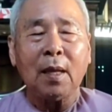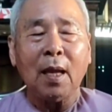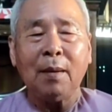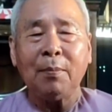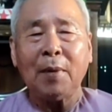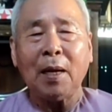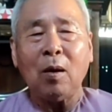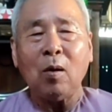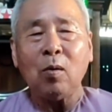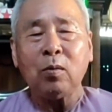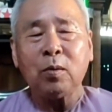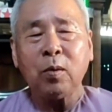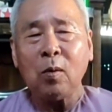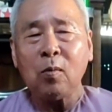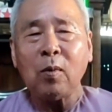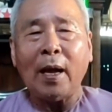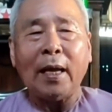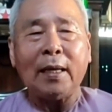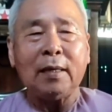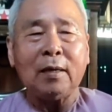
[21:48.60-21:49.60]
thế mà uống
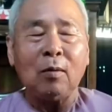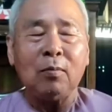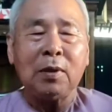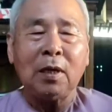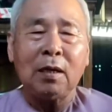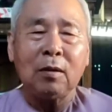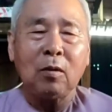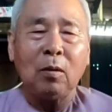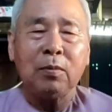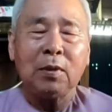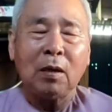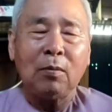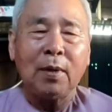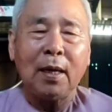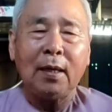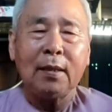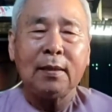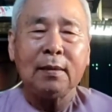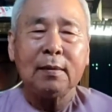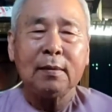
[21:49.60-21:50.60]
thuốc hoài cũng không, cũng không
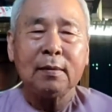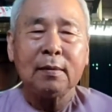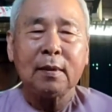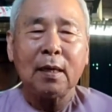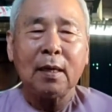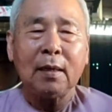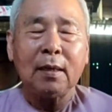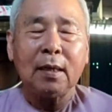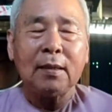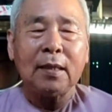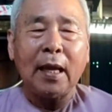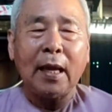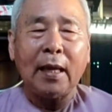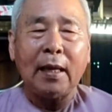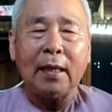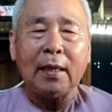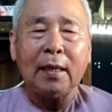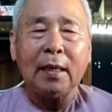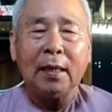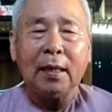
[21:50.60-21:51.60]
hết à, Đức
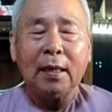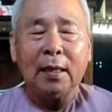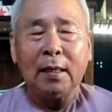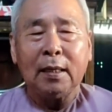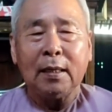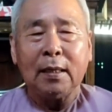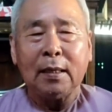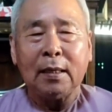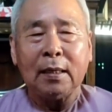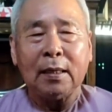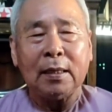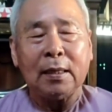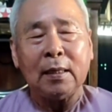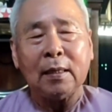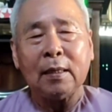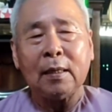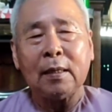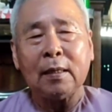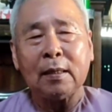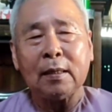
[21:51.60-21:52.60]
Thầy
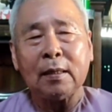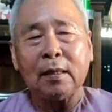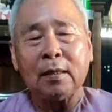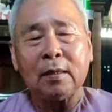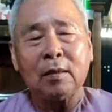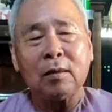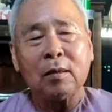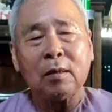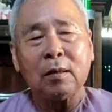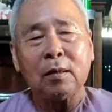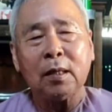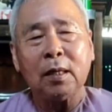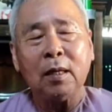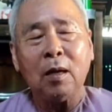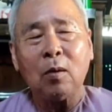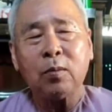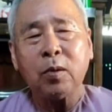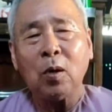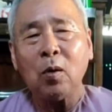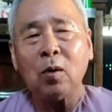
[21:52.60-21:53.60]
à, đi
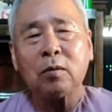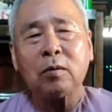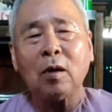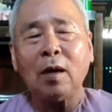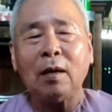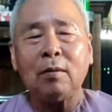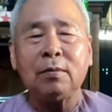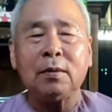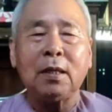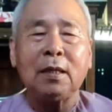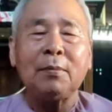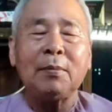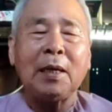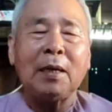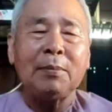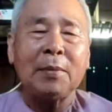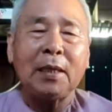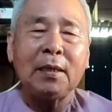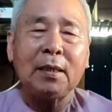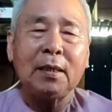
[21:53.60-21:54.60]
hút thuốc cho ông
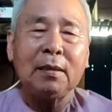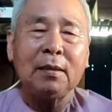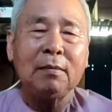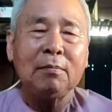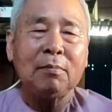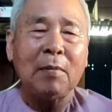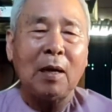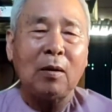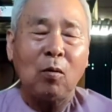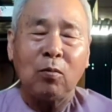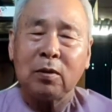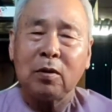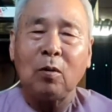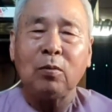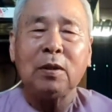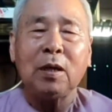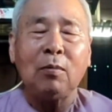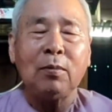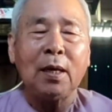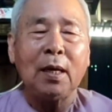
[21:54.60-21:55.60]
Mama à, nữa mà cũng
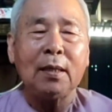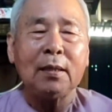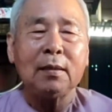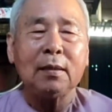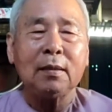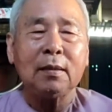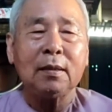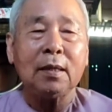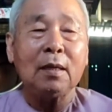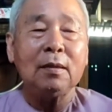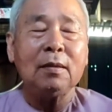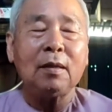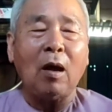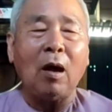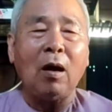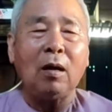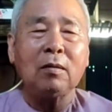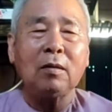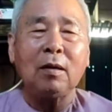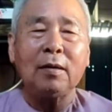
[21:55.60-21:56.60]
cũng không hết chứng
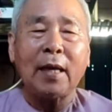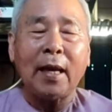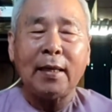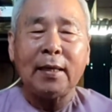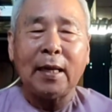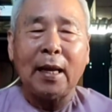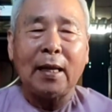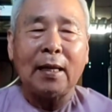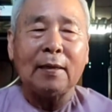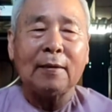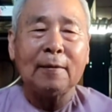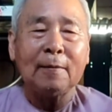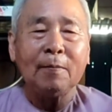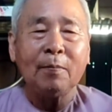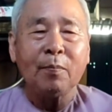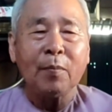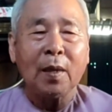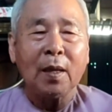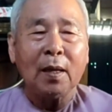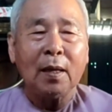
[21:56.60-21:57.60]
tỏ cho thấy rằng
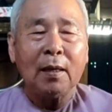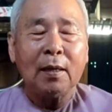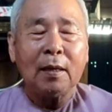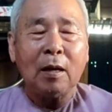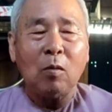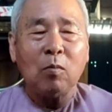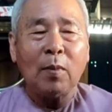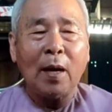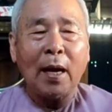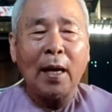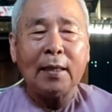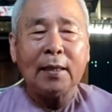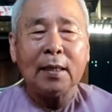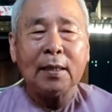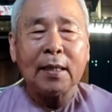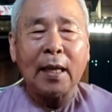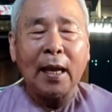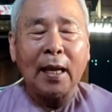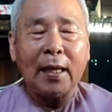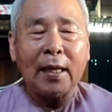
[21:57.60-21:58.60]
không phải
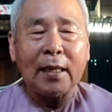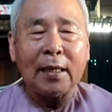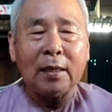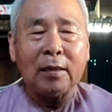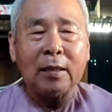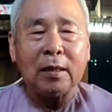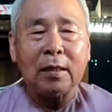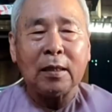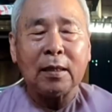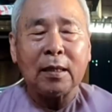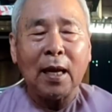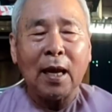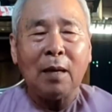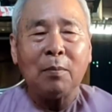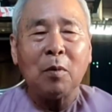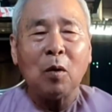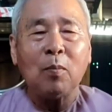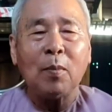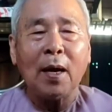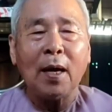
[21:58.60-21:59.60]
Đức Thầy
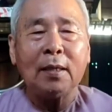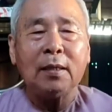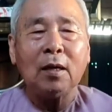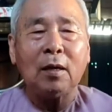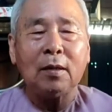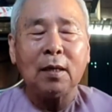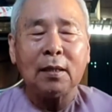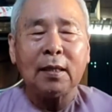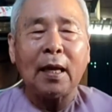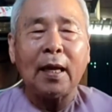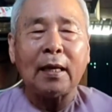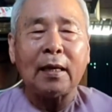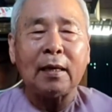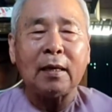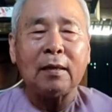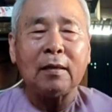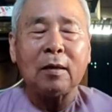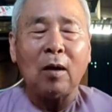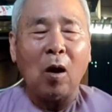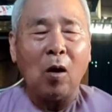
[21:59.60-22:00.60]
kế một bên rồi Đức Thầy
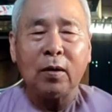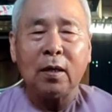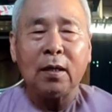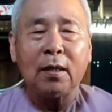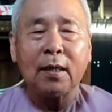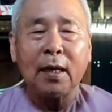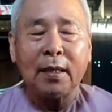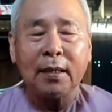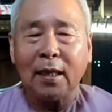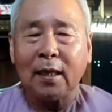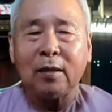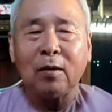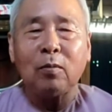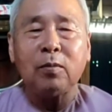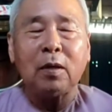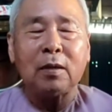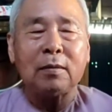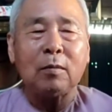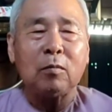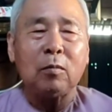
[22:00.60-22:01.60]
độ được cái gì
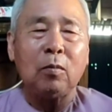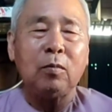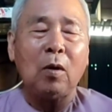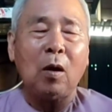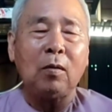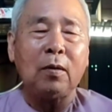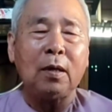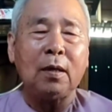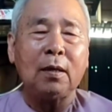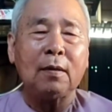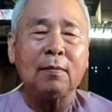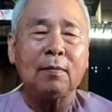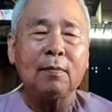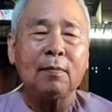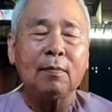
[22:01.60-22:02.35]
cũng cũng độ được